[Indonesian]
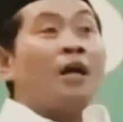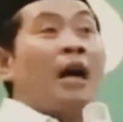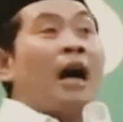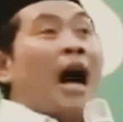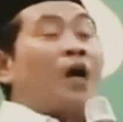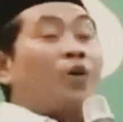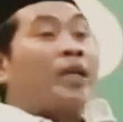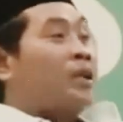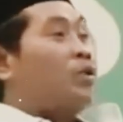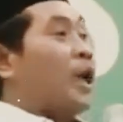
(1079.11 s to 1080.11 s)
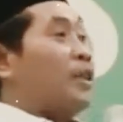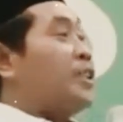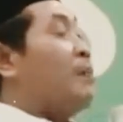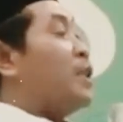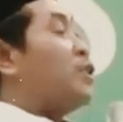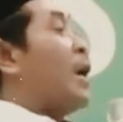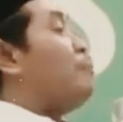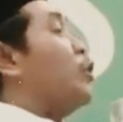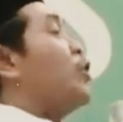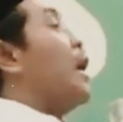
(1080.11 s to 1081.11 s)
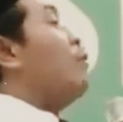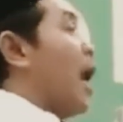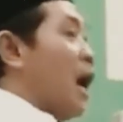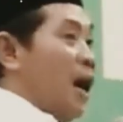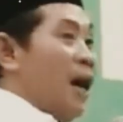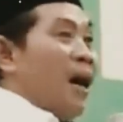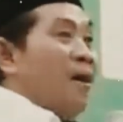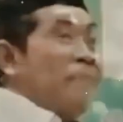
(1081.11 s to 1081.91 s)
Aku ini tugasnya mencabut nyawa Maka